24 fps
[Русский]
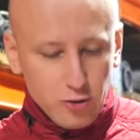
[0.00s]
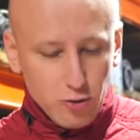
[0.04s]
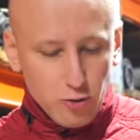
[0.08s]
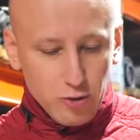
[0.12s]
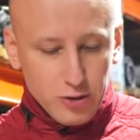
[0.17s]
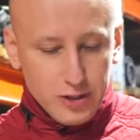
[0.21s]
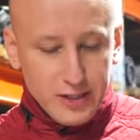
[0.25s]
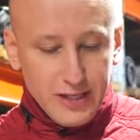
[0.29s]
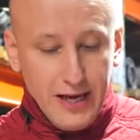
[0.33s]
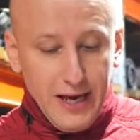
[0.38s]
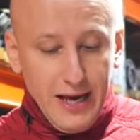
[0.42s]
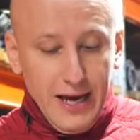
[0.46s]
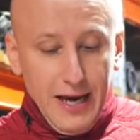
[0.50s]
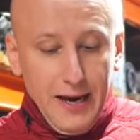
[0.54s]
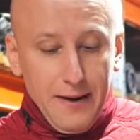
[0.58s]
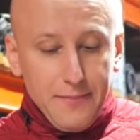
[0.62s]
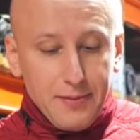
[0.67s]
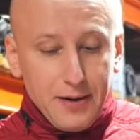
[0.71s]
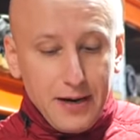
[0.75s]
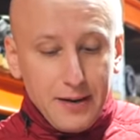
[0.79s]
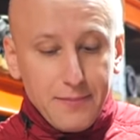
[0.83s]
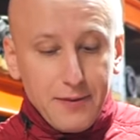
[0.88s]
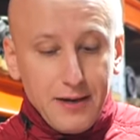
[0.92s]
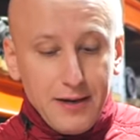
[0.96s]
ресурс.
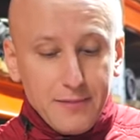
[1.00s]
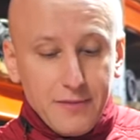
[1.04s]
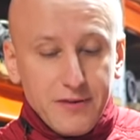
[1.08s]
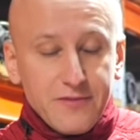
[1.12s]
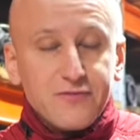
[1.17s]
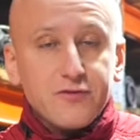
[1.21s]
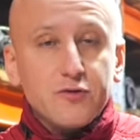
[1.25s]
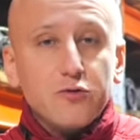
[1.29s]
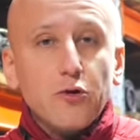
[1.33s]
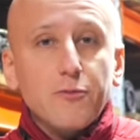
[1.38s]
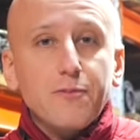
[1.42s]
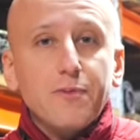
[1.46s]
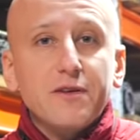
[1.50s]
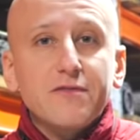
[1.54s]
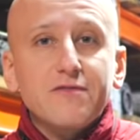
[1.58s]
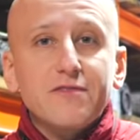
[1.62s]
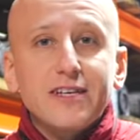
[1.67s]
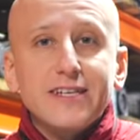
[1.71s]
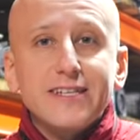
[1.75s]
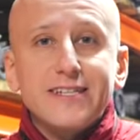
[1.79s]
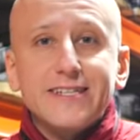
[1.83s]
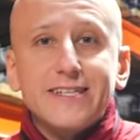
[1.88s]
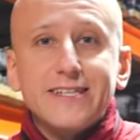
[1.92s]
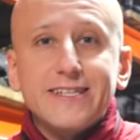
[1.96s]
Проблемы в
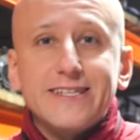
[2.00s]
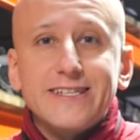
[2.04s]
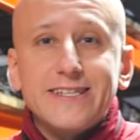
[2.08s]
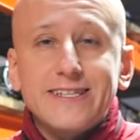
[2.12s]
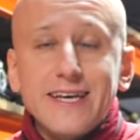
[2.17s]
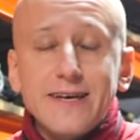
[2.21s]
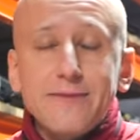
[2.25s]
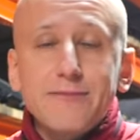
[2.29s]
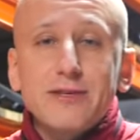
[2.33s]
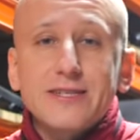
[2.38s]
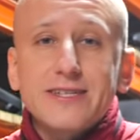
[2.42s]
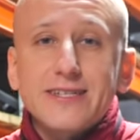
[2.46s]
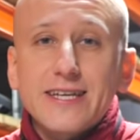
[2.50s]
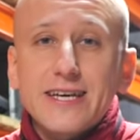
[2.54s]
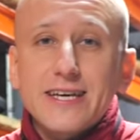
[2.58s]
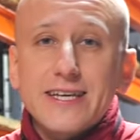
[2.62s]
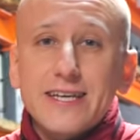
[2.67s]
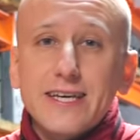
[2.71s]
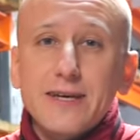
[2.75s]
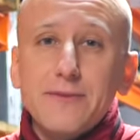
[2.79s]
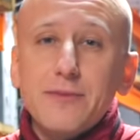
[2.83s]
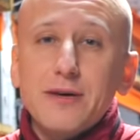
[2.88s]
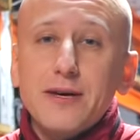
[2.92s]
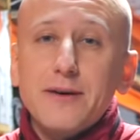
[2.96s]
топливной системе с
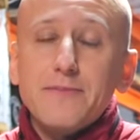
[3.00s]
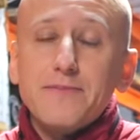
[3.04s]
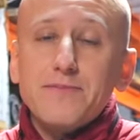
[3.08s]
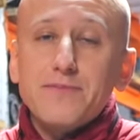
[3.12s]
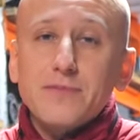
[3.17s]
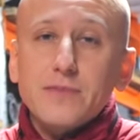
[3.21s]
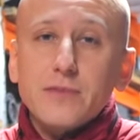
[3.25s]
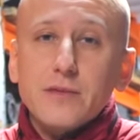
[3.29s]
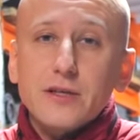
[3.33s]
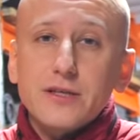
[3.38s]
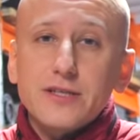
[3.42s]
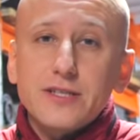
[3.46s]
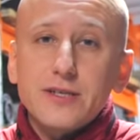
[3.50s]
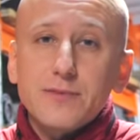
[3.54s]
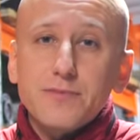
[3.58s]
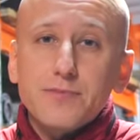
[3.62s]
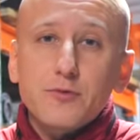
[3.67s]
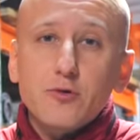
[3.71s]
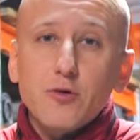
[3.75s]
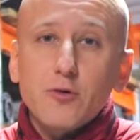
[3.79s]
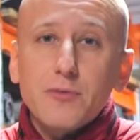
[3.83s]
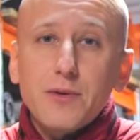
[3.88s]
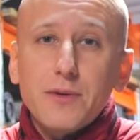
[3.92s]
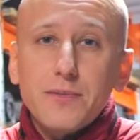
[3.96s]
такими
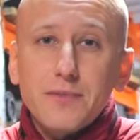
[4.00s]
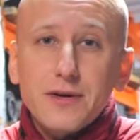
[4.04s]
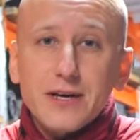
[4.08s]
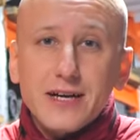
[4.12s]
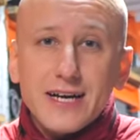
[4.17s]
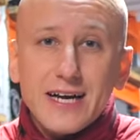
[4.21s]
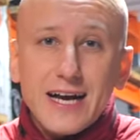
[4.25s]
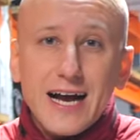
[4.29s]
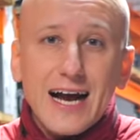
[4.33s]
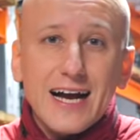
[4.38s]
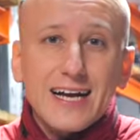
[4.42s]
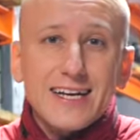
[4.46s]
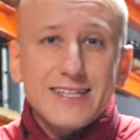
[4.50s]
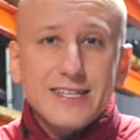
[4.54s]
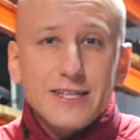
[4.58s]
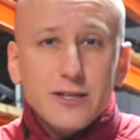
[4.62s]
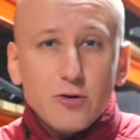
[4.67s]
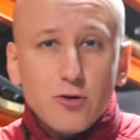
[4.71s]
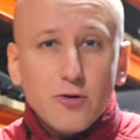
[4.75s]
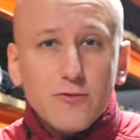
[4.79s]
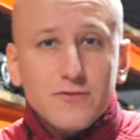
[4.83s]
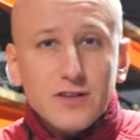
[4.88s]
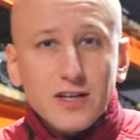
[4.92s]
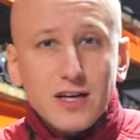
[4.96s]
симптомами, как
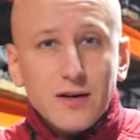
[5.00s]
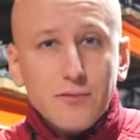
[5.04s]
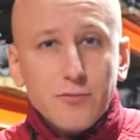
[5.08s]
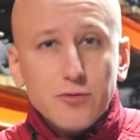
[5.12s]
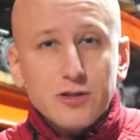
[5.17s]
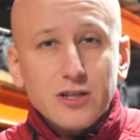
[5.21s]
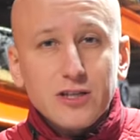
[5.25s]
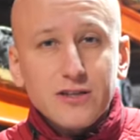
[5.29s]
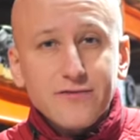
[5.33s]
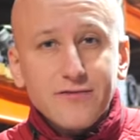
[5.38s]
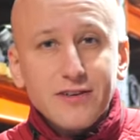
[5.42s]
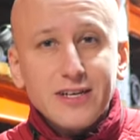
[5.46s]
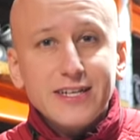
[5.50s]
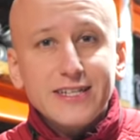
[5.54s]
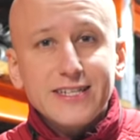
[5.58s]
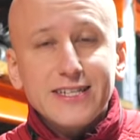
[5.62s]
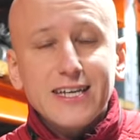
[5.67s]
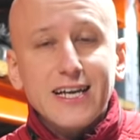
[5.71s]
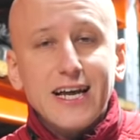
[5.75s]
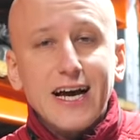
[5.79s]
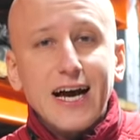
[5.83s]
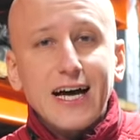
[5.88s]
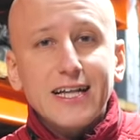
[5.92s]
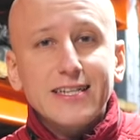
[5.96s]
неровная работа
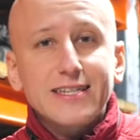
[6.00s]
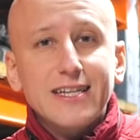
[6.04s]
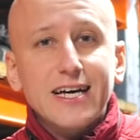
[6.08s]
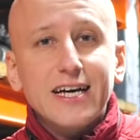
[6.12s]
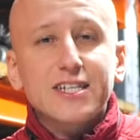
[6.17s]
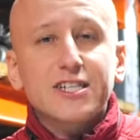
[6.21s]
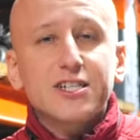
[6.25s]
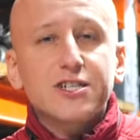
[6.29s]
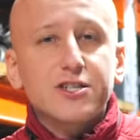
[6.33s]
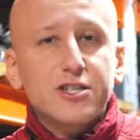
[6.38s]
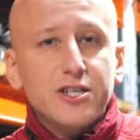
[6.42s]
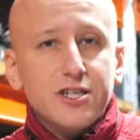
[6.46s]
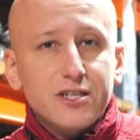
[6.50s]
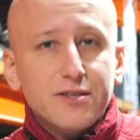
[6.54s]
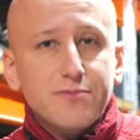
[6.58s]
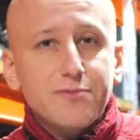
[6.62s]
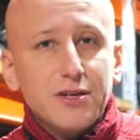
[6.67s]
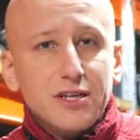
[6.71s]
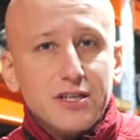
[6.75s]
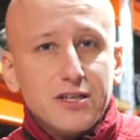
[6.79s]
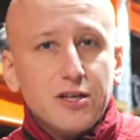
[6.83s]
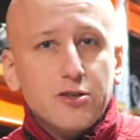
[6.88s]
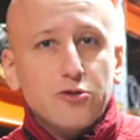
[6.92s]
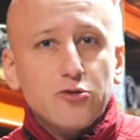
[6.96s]
двигателя, а также
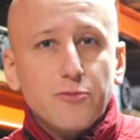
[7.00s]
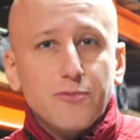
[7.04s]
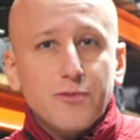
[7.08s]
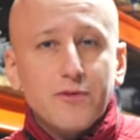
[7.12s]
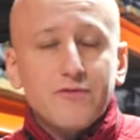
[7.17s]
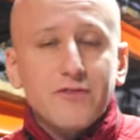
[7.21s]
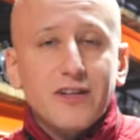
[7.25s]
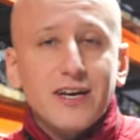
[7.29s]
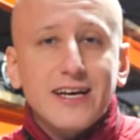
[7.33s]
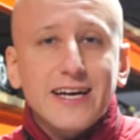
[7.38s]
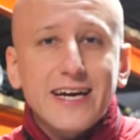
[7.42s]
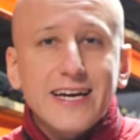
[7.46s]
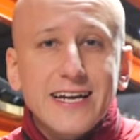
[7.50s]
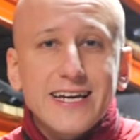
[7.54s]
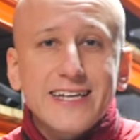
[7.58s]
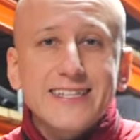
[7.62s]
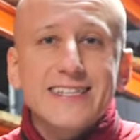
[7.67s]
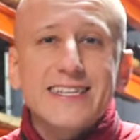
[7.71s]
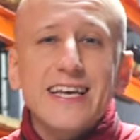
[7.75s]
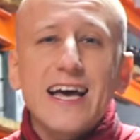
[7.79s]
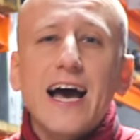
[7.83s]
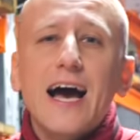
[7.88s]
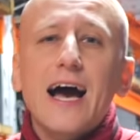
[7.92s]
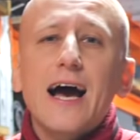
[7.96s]
чрезмерная топливная
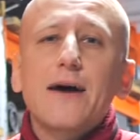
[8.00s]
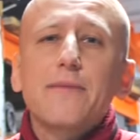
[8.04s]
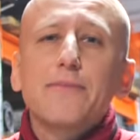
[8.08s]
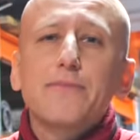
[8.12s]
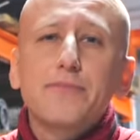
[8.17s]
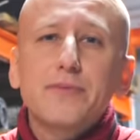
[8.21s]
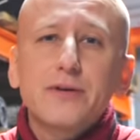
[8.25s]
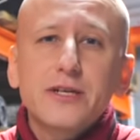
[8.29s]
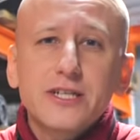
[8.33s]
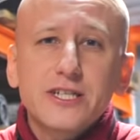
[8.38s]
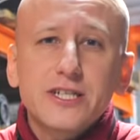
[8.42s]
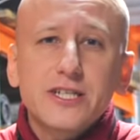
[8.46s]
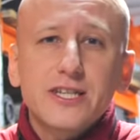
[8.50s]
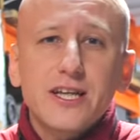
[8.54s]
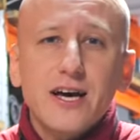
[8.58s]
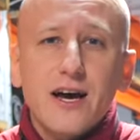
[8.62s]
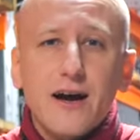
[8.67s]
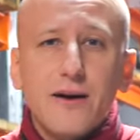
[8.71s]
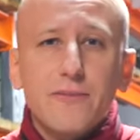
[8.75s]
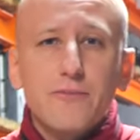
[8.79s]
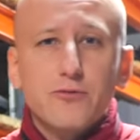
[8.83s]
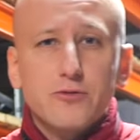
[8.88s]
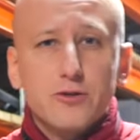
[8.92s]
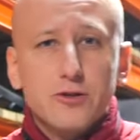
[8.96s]
коррекция, обычно
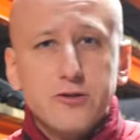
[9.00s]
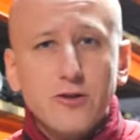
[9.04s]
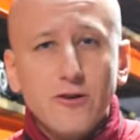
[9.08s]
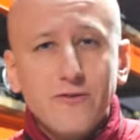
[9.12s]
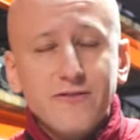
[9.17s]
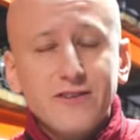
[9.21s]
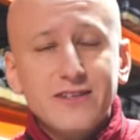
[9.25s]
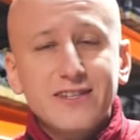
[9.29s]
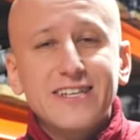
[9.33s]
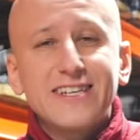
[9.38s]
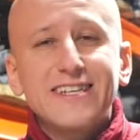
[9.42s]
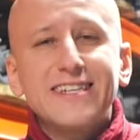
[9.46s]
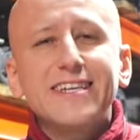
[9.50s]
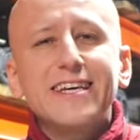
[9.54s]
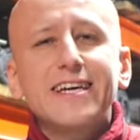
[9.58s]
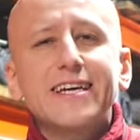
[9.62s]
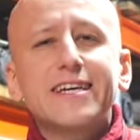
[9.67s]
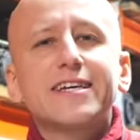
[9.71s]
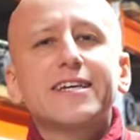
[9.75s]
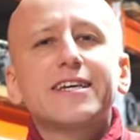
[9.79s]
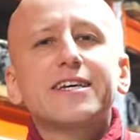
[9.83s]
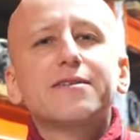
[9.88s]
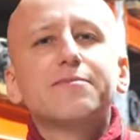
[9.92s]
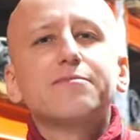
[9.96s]
обусловлены
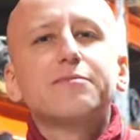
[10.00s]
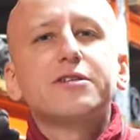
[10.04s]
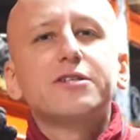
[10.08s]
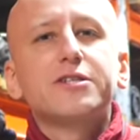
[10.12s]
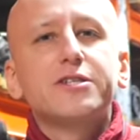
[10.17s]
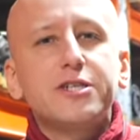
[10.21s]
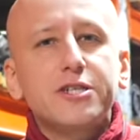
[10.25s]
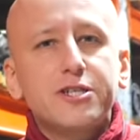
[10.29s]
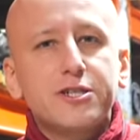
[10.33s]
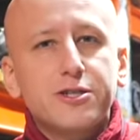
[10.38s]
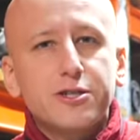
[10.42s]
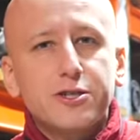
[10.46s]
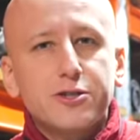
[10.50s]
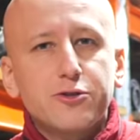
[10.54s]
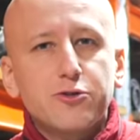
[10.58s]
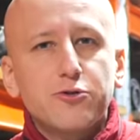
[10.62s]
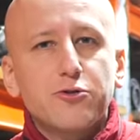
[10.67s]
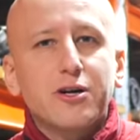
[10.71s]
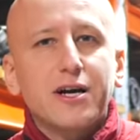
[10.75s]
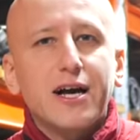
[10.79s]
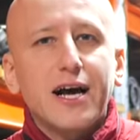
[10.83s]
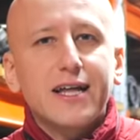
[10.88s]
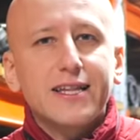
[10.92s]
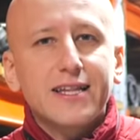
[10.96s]

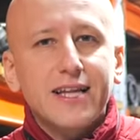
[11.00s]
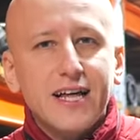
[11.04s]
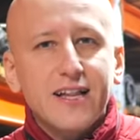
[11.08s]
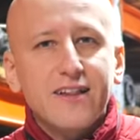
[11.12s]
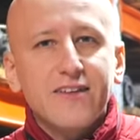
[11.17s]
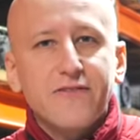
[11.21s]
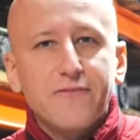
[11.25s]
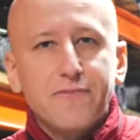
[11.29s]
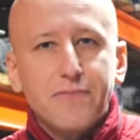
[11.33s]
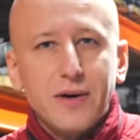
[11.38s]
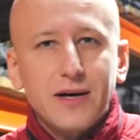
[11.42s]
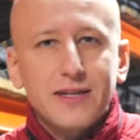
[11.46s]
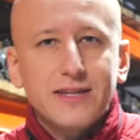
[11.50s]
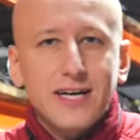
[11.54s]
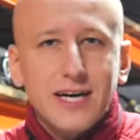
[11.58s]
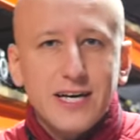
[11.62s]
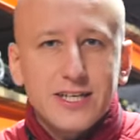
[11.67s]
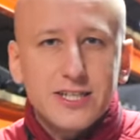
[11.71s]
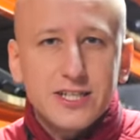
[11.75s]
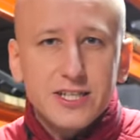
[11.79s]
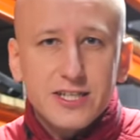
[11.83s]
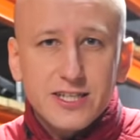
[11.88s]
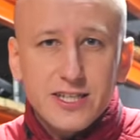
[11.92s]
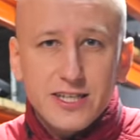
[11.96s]
негерметичностью каналов
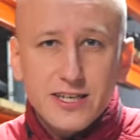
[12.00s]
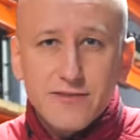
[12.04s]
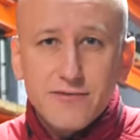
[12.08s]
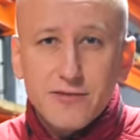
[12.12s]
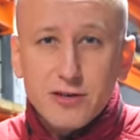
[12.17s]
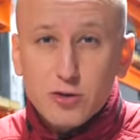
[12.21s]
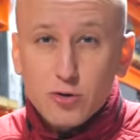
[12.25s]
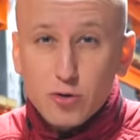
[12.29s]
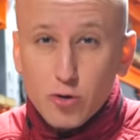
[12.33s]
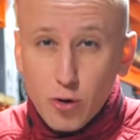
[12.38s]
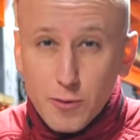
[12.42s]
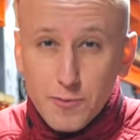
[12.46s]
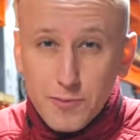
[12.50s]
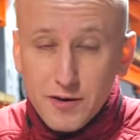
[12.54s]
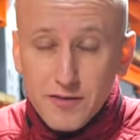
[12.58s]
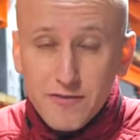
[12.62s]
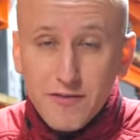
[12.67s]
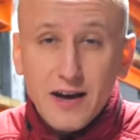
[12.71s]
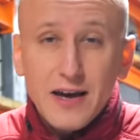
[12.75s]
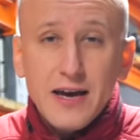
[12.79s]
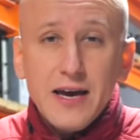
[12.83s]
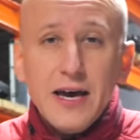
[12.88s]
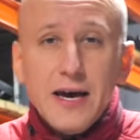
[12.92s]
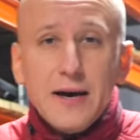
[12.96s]
подачи и слива
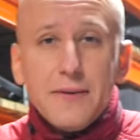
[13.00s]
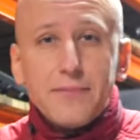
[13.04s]
топлива.